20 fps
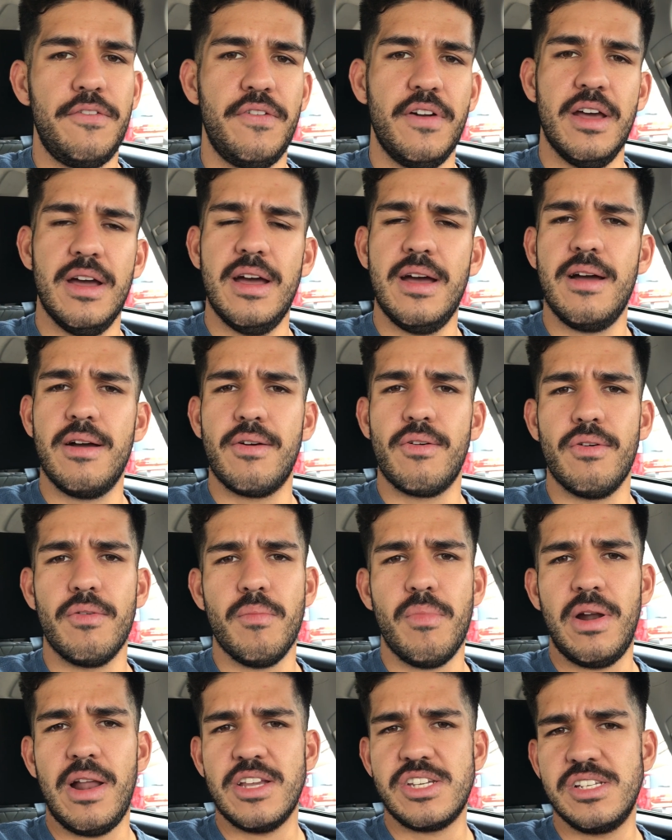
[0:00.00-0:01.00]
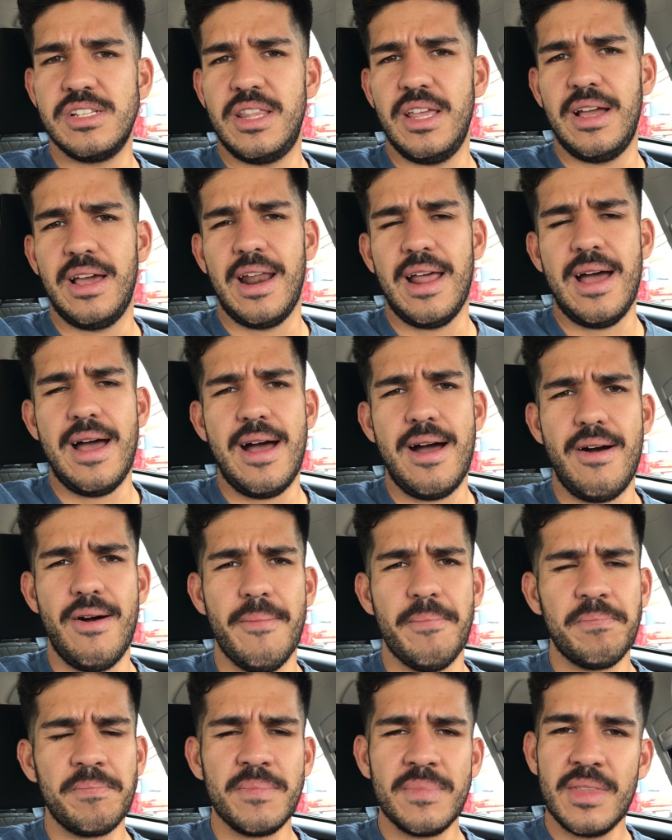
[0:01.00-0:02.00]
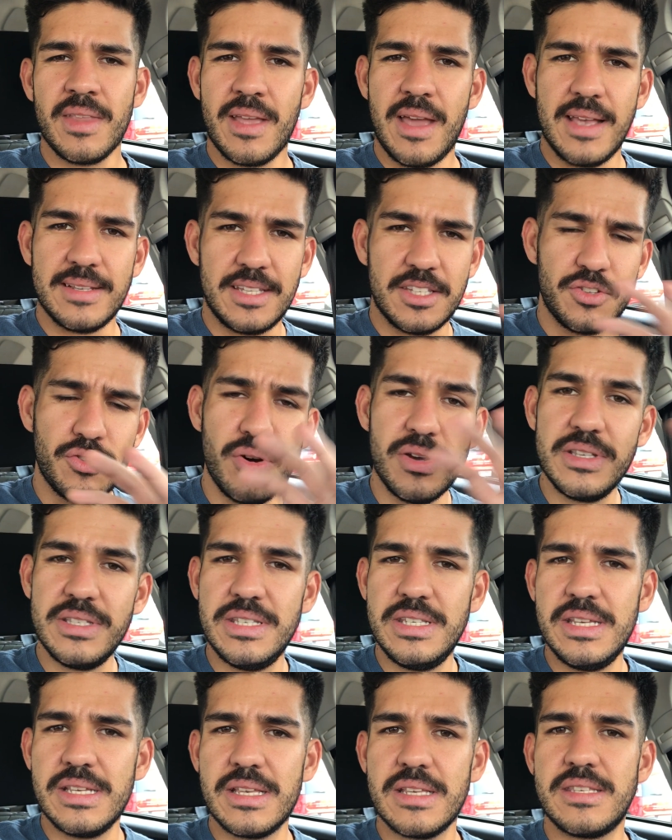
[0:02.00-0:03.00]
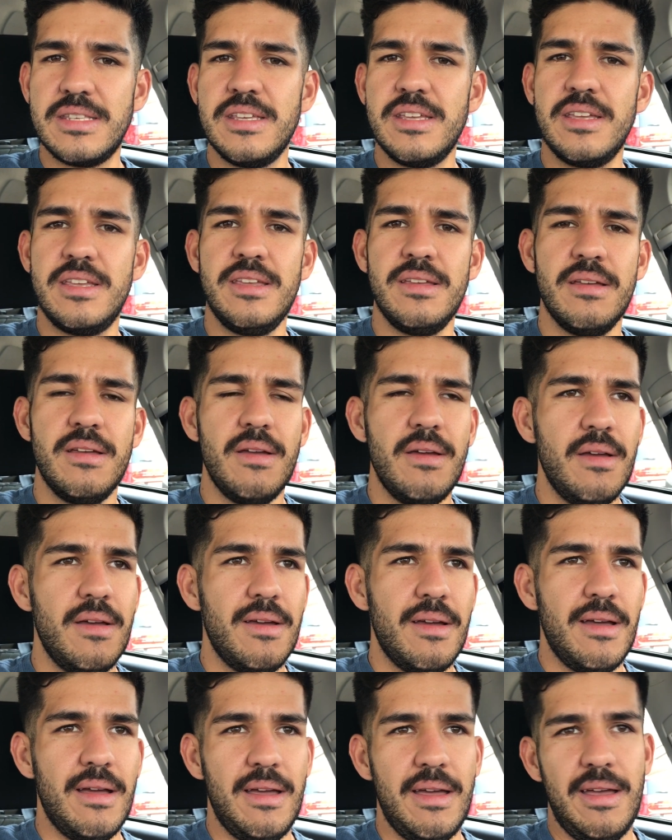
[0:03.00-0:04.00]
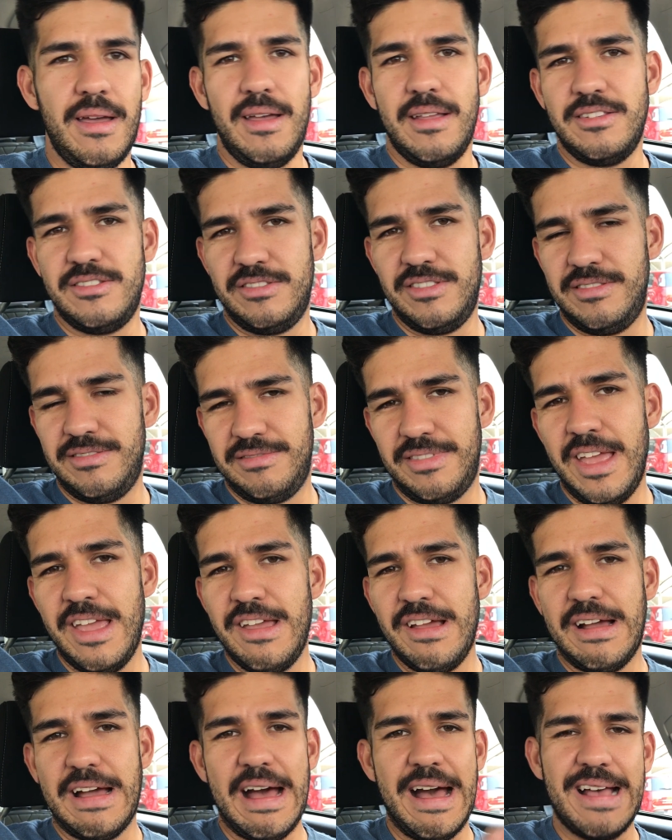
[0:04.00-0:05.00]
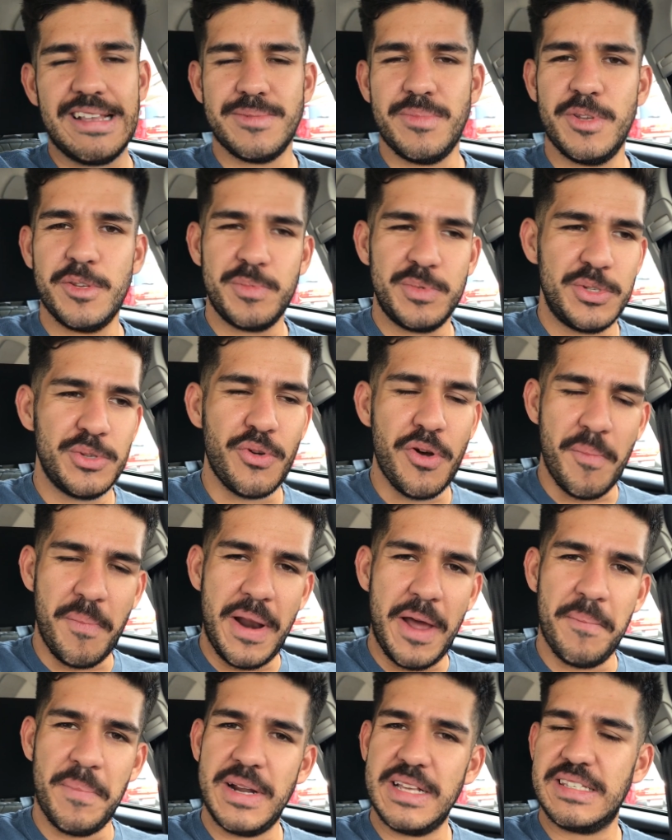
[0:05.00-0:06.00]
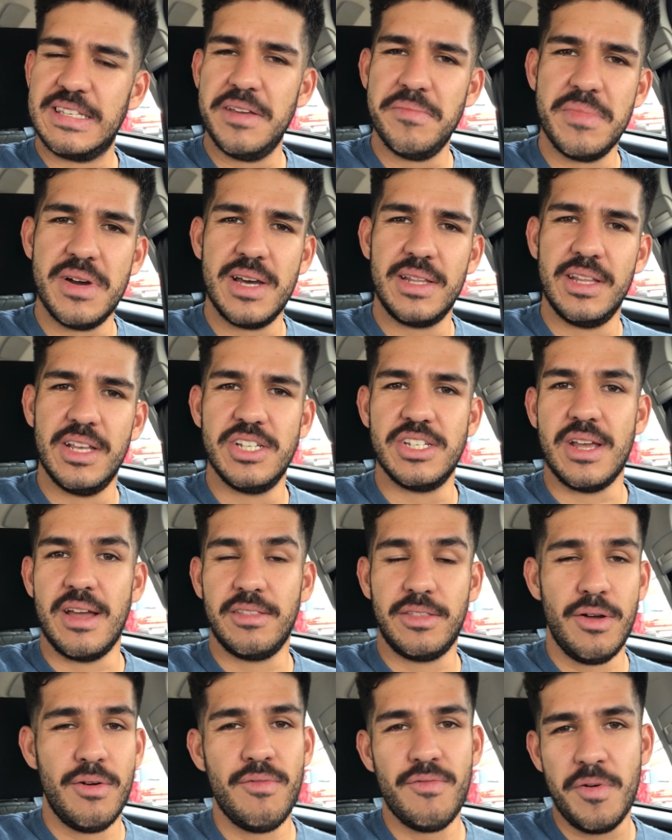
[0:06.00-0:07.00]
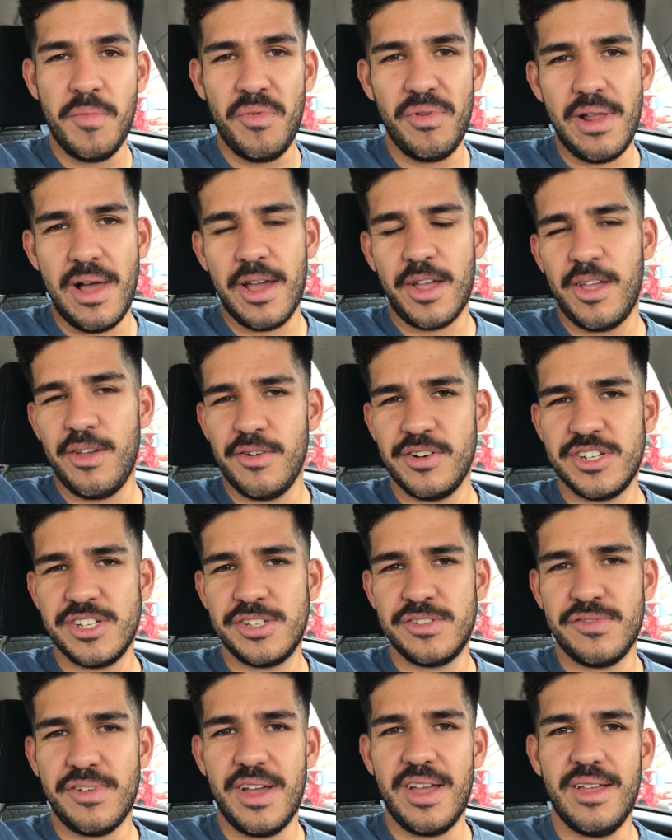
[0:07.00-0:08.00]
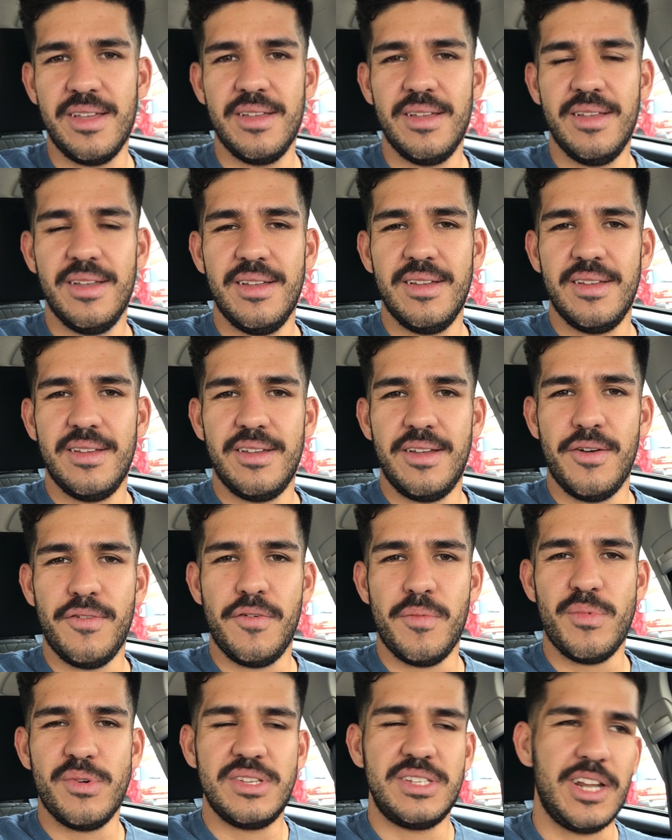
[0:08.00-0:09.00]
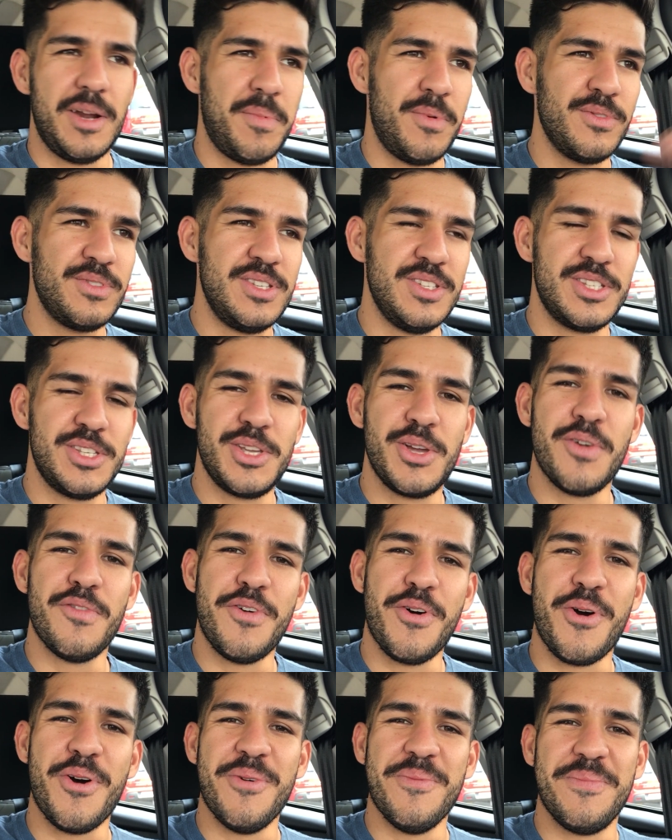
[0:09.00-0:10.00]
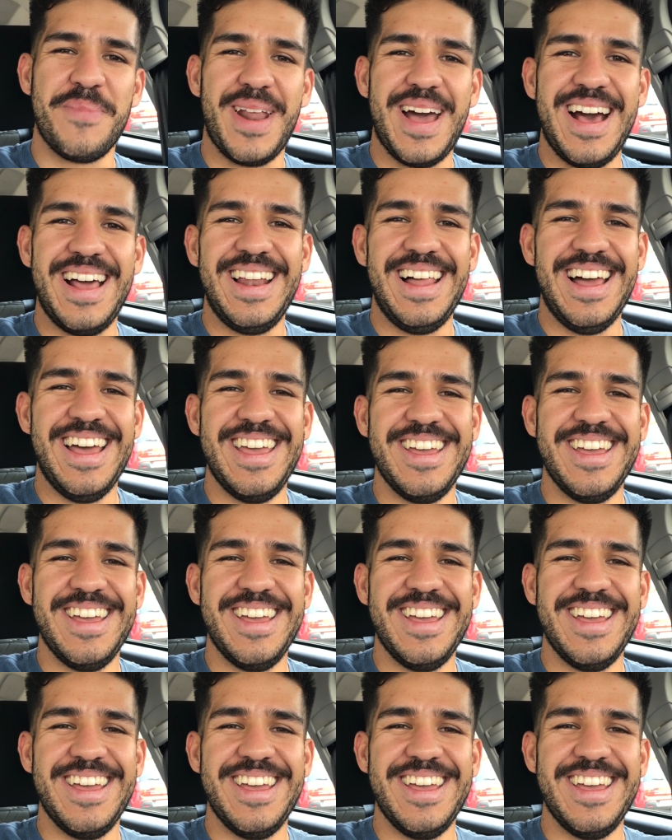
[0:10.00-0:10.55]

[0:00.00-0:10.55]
frango, bolacha integral, essas coisinhas assim que é, tem em casa, mas eu preciso comprar para a semana já. Então vamos lá que hoje a gente vai. Eu vou mostrar para vocês o que eu vou comprar lá.